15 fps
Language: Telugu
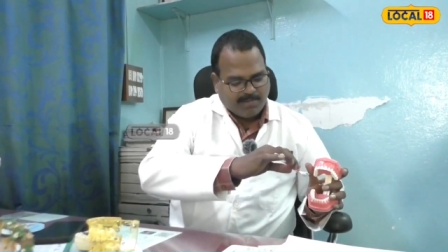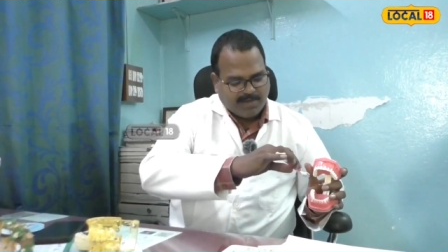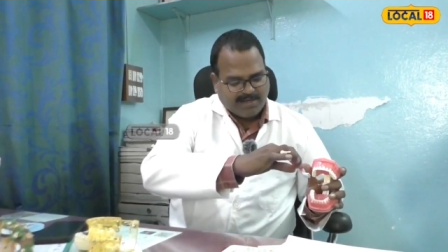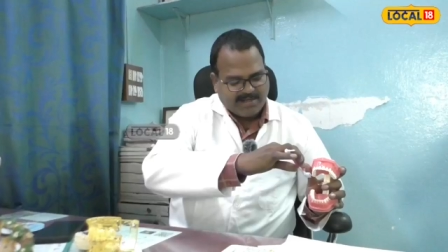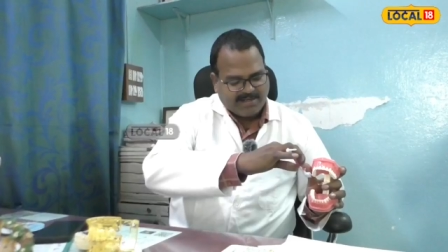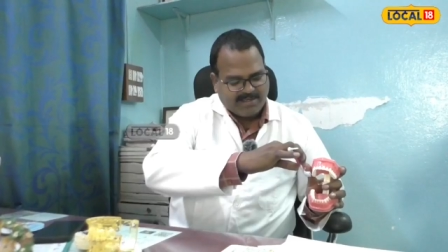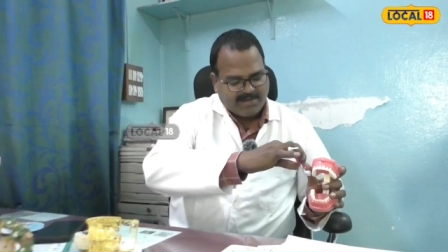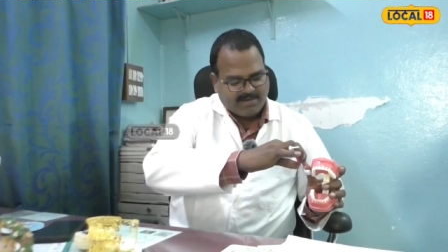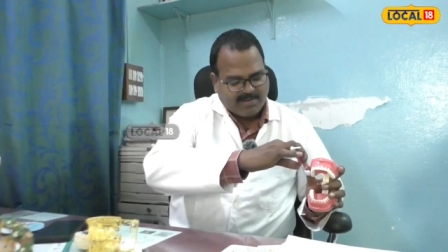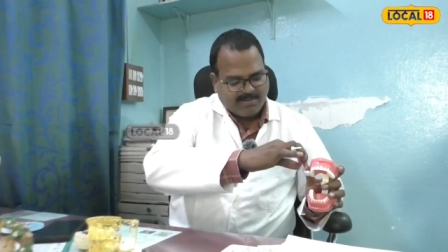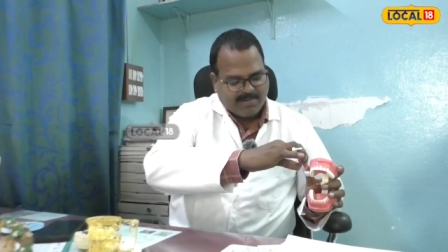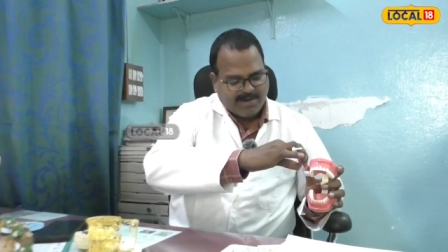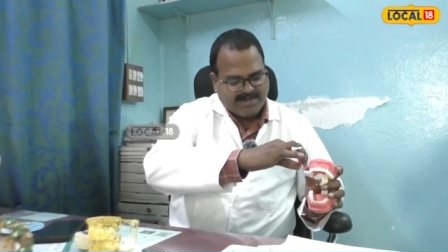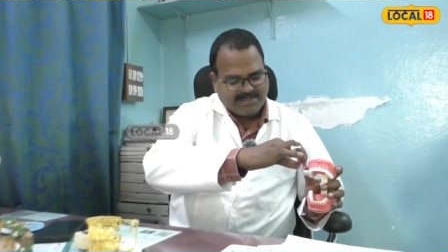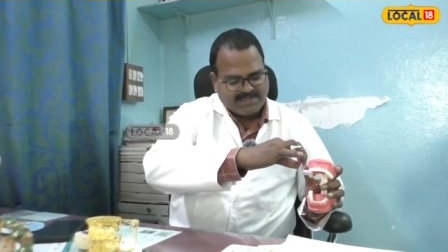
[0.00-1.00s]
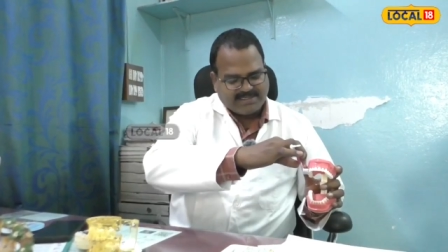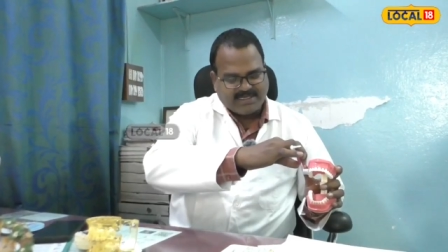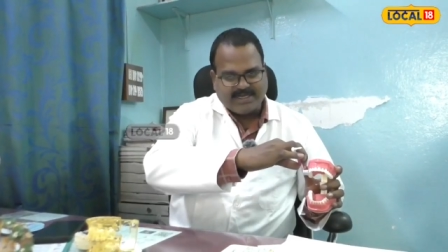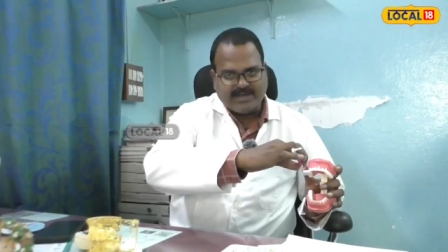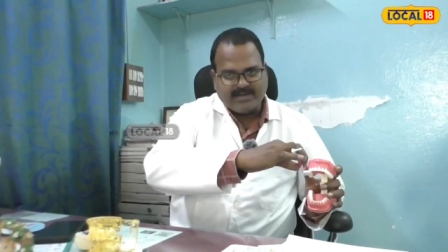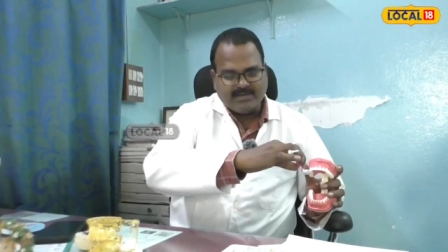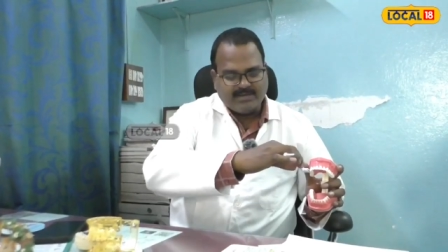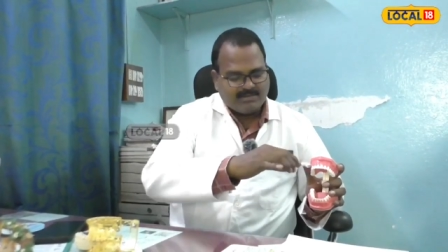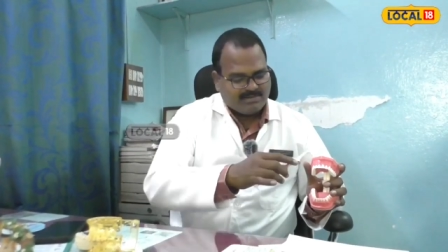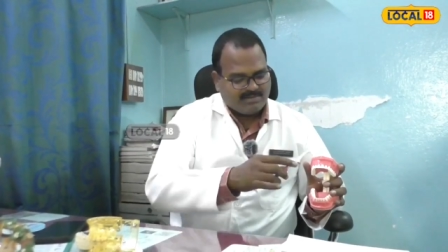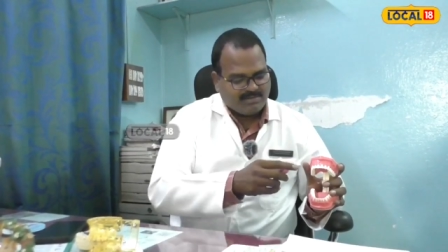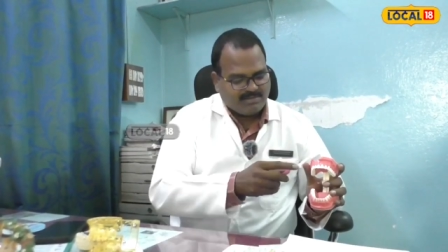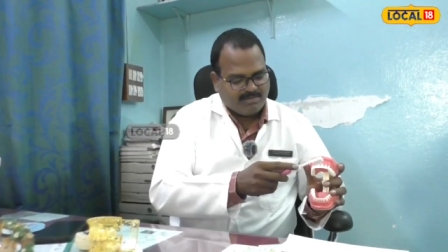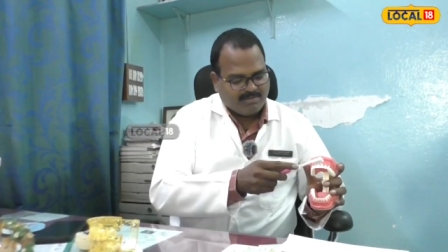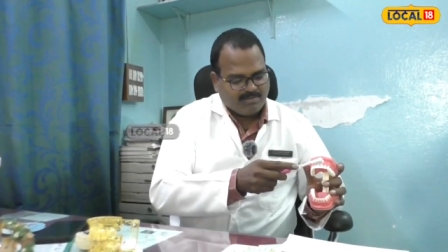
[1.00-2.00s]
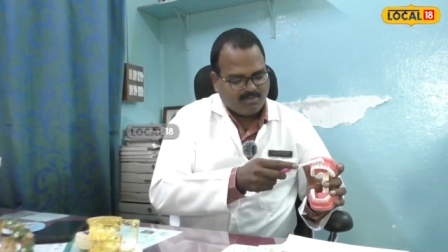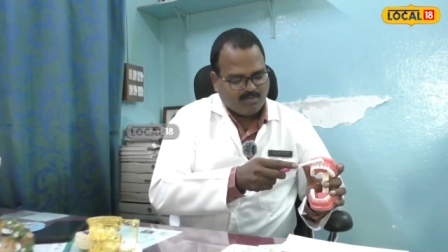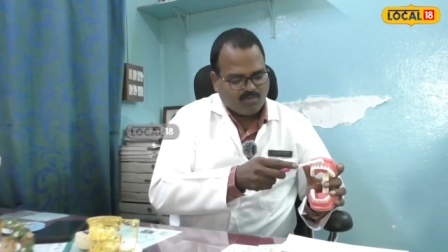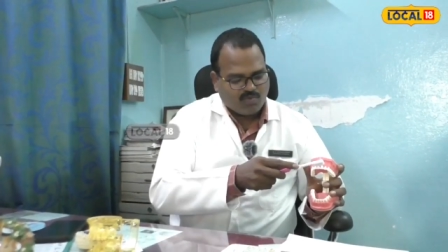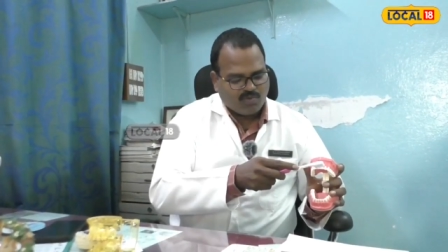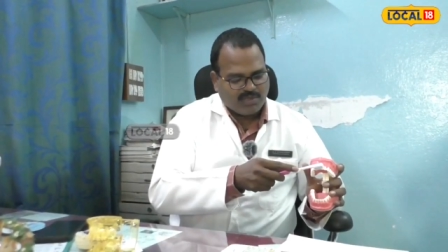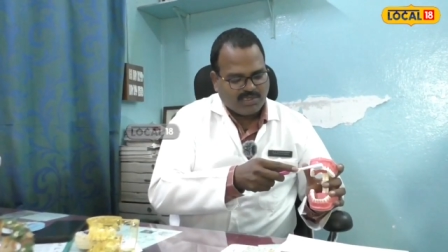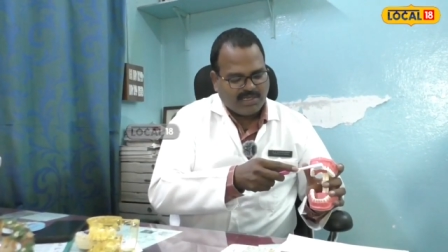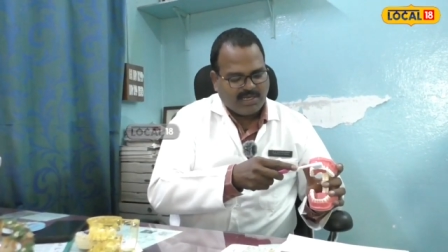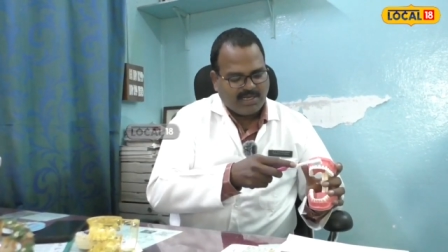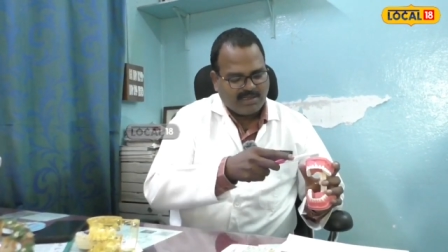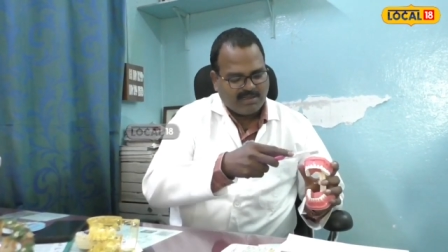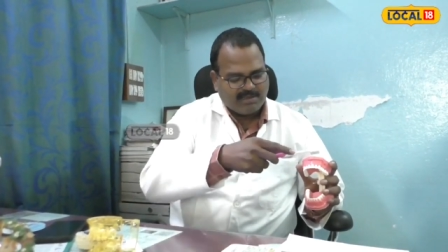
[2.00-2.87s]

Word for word: పైన దవడ బయట సైడు ముందల